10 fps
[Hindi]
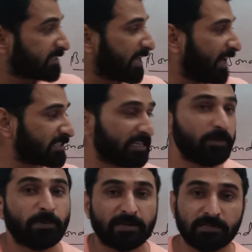चार्ज
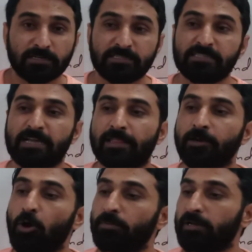के फैक्टर से
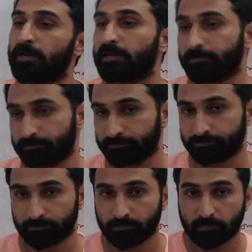ज़्यादा डोमिनेंट है
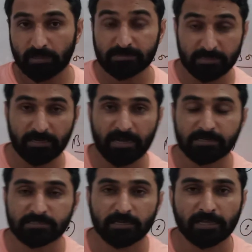इसके लिए
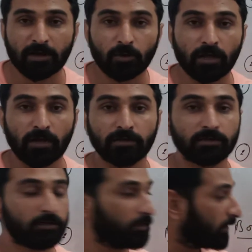आंसर क्या होगा
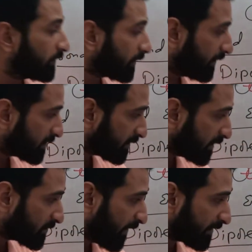तो
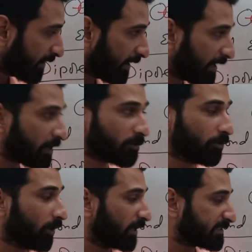डिस्टेंस फैक्टर है
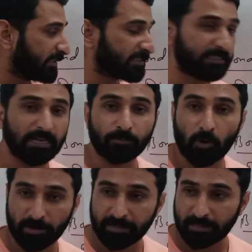ना सी सी एल बॉन्ड